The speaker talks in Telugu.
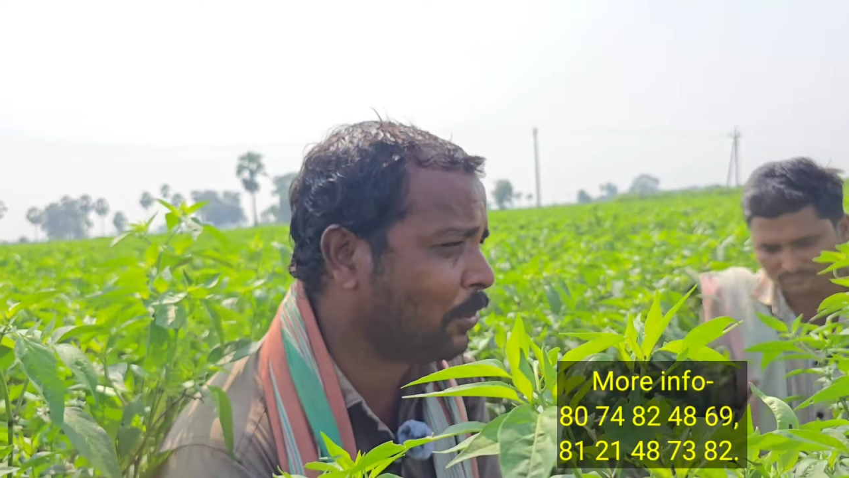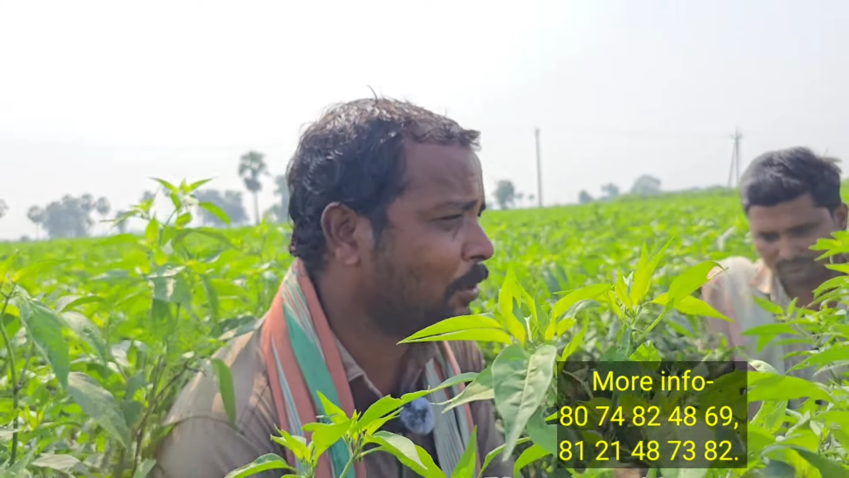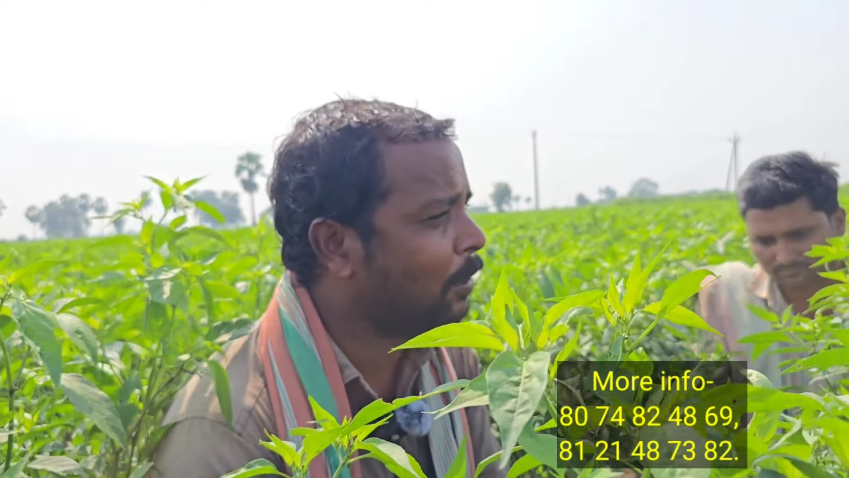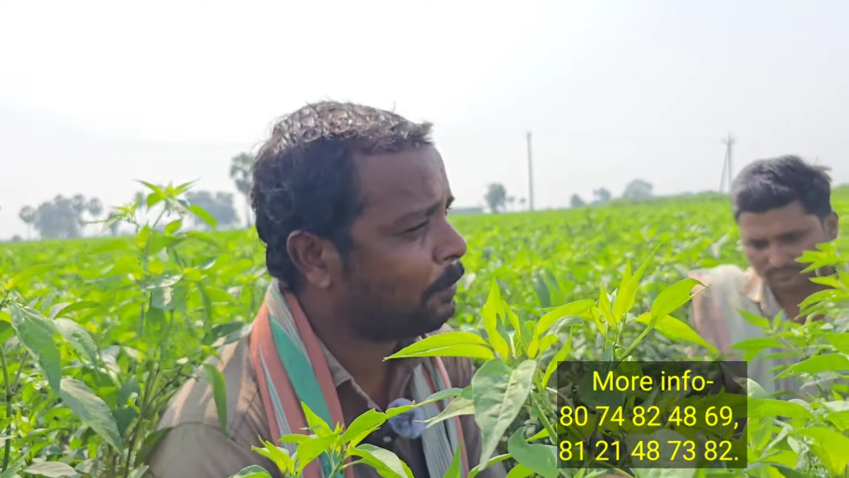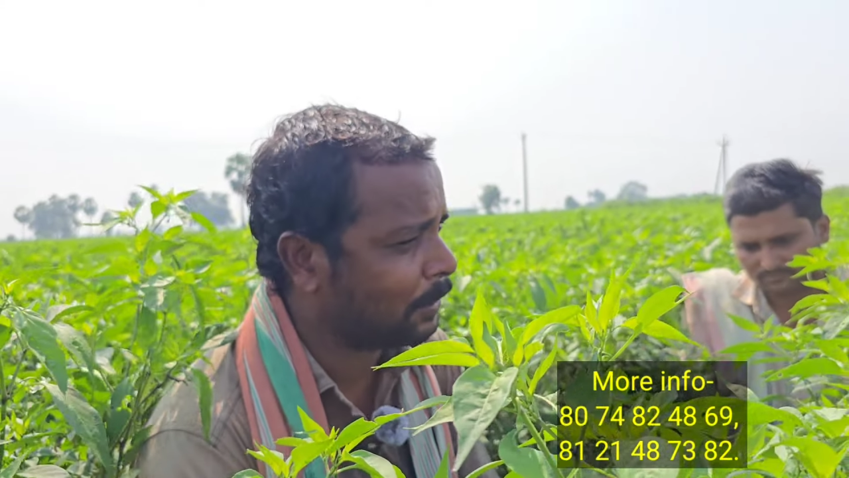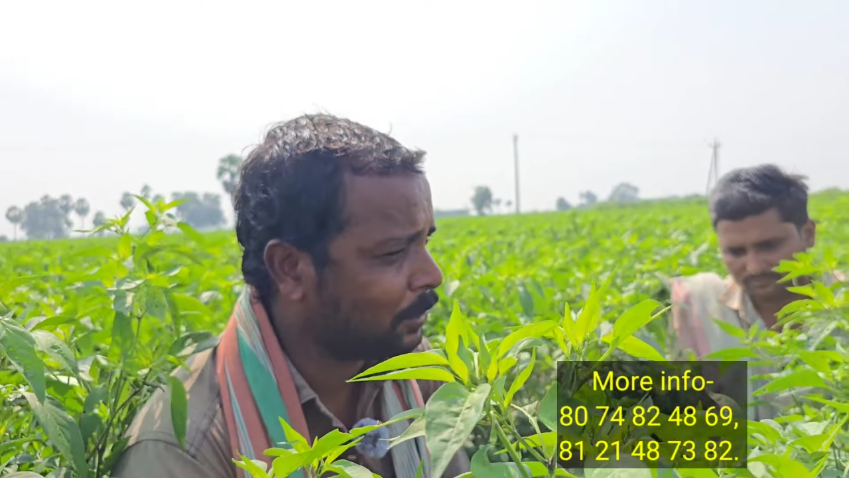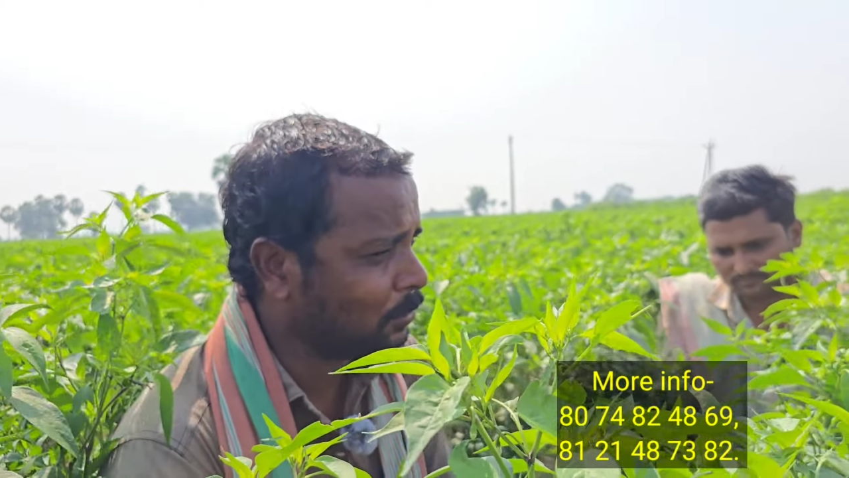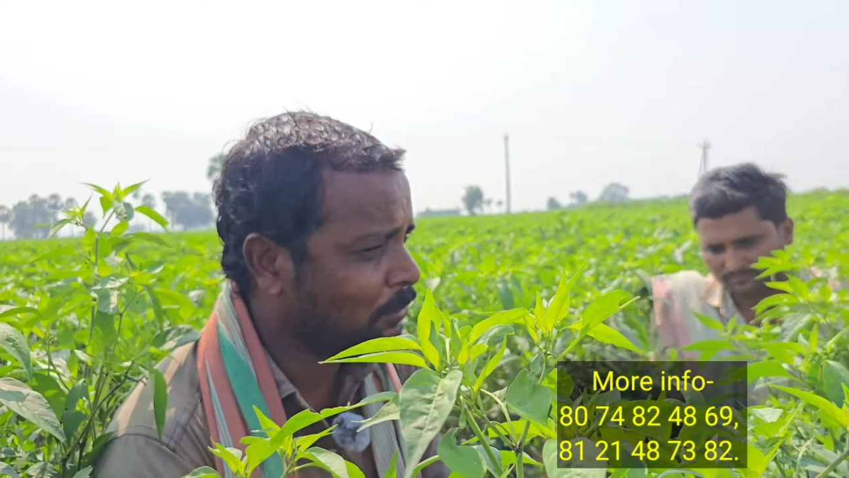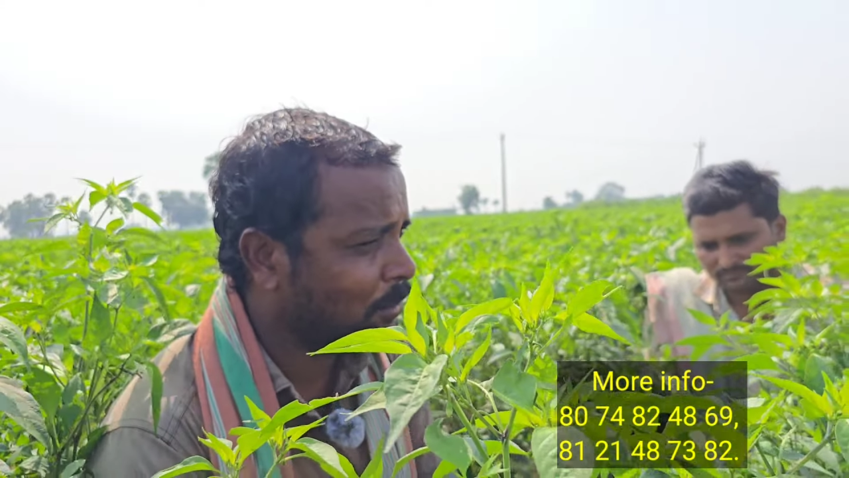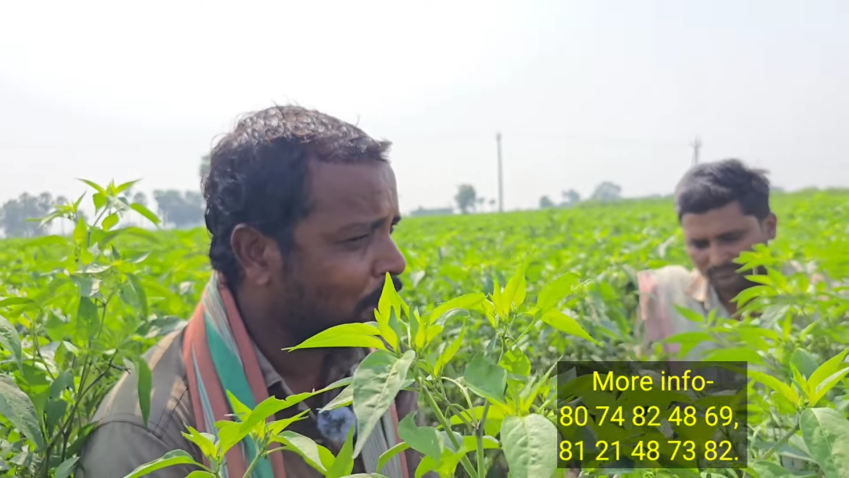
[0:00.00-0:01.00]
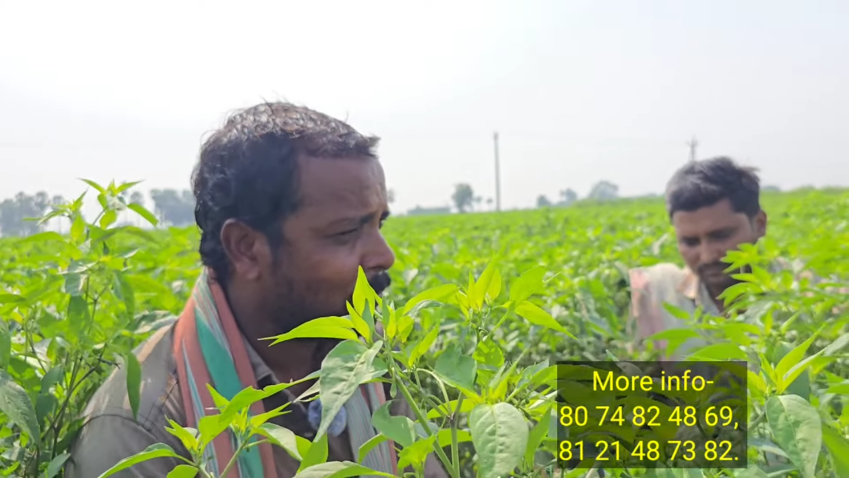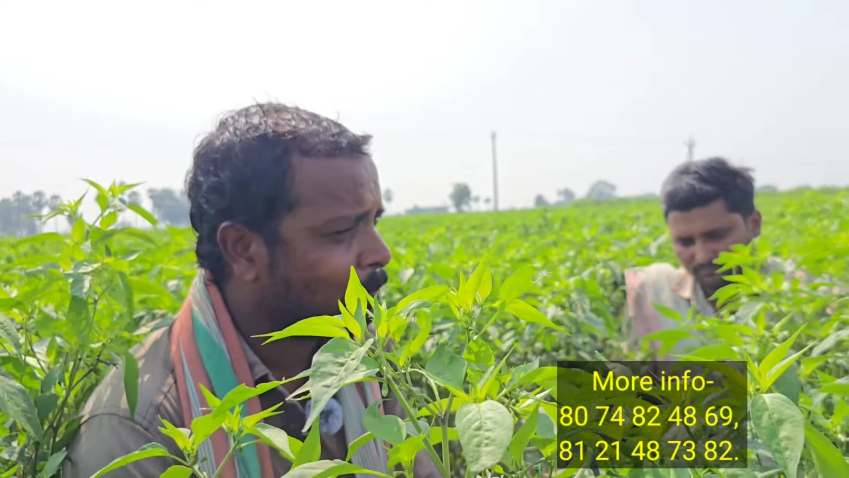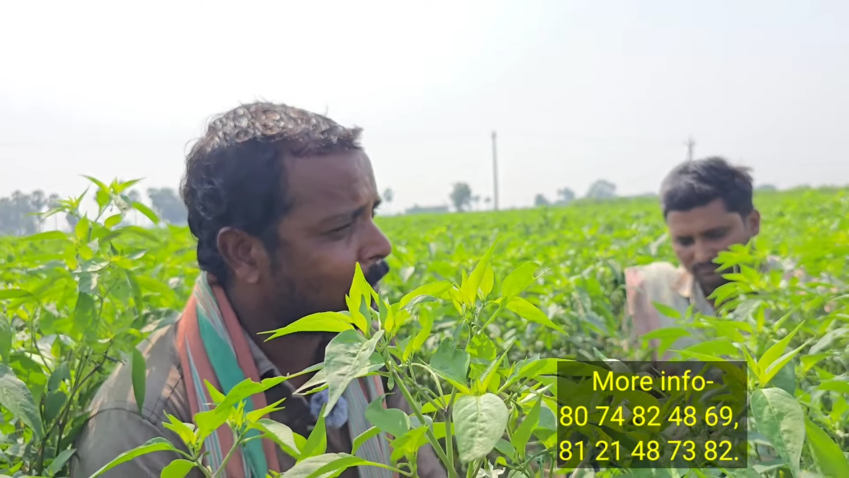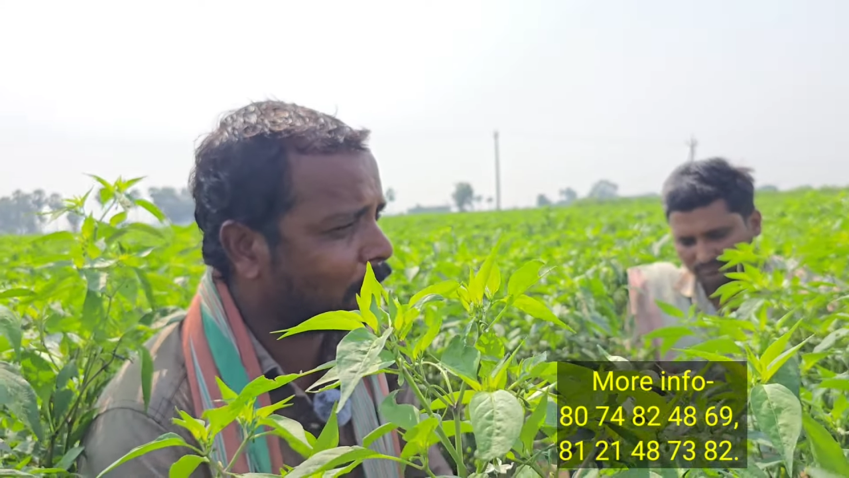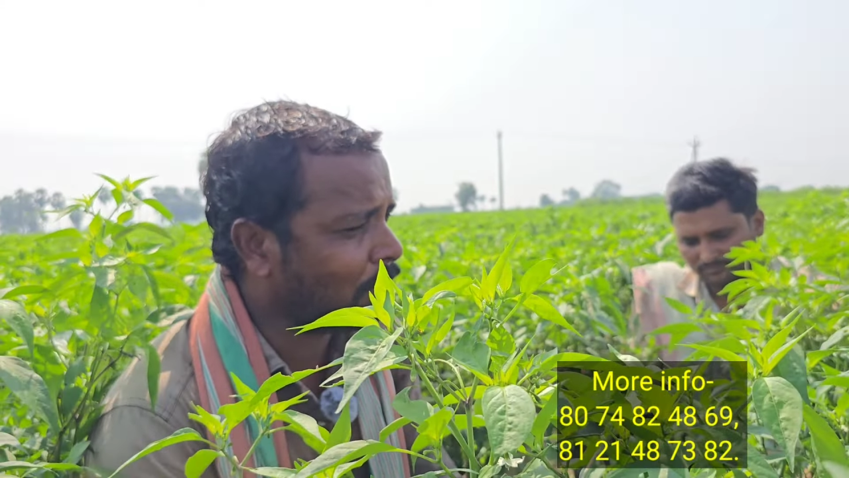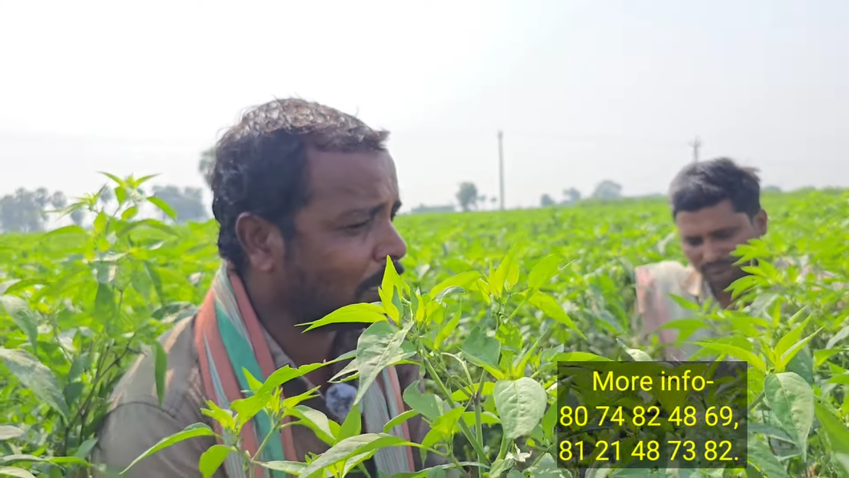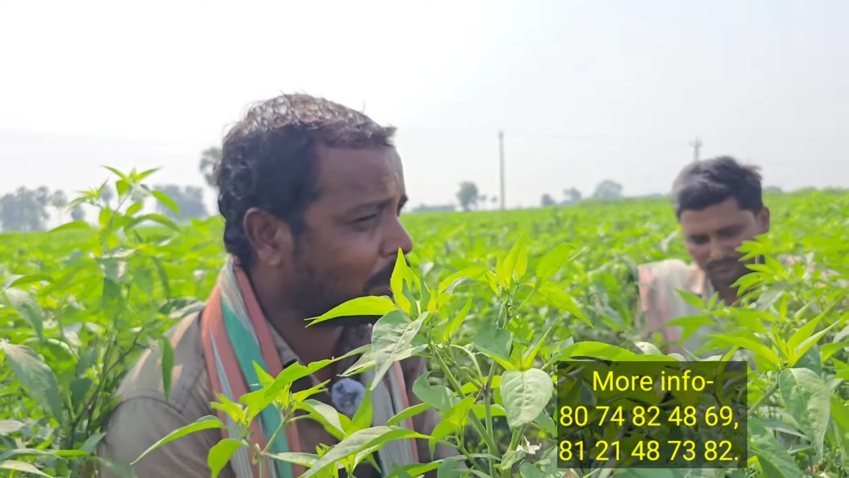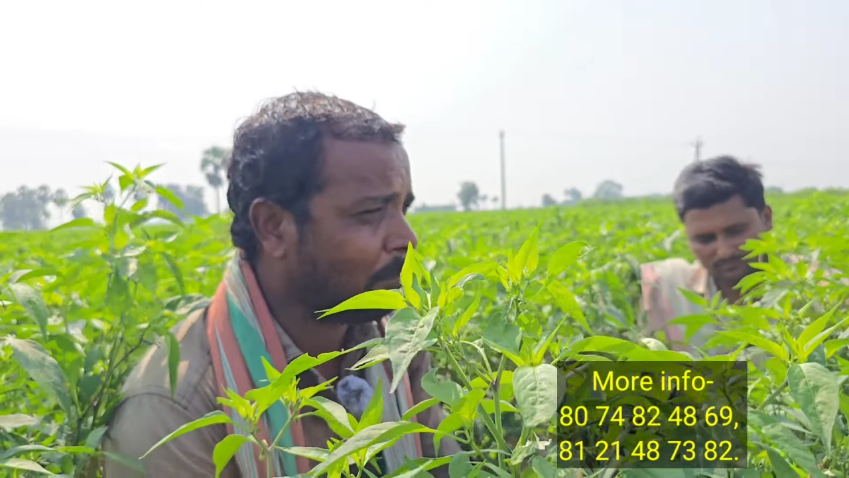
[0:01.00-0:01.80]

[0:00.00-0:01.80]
ఉండేవాడు మా పెద్దలు మేము కూడా